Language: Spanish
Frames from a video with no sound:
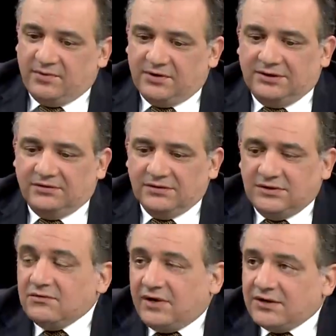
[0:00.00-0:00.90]
Y por lo tanto
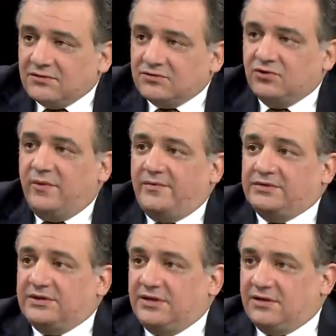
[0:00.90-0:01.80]
en cinco años no
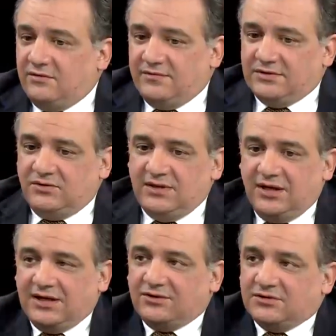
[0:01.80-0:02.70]
vamos a tener combis. Hoy
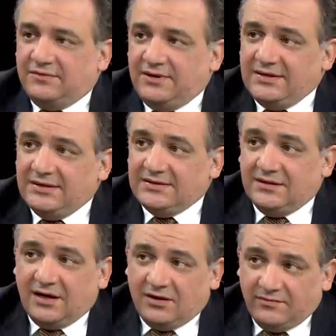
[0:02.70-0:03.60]
día hay
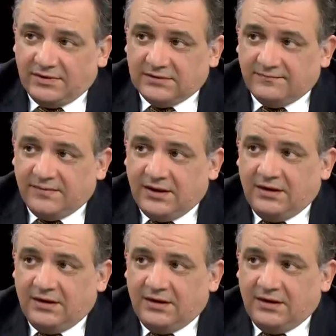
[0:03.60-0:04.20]
14.600 combis.